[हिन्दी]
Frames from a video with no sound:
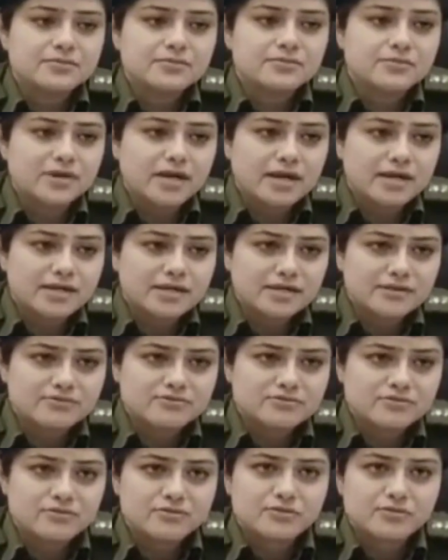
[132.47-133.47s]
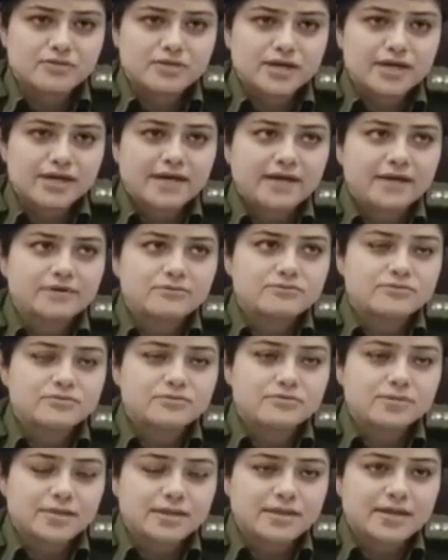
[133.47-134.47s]
पूरा ही चौक हो गया है
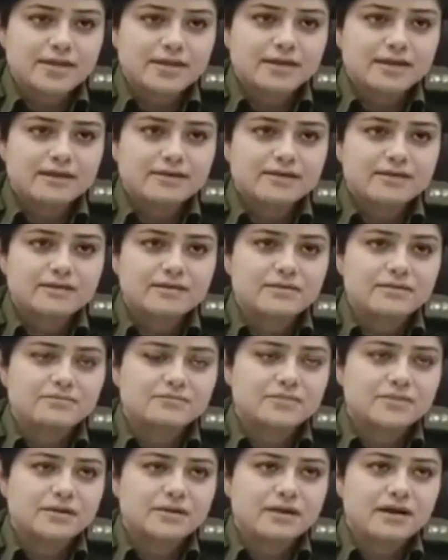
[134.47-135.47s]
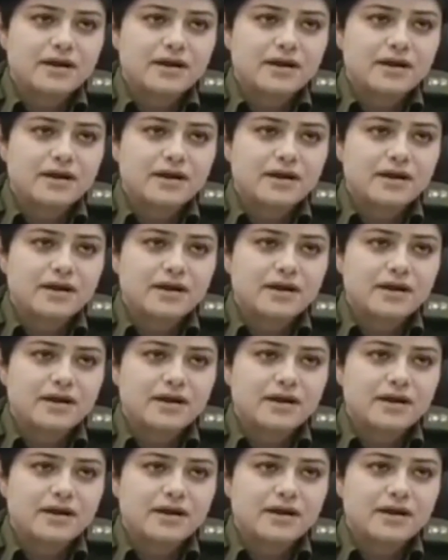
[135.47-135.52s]
उसको पता है कि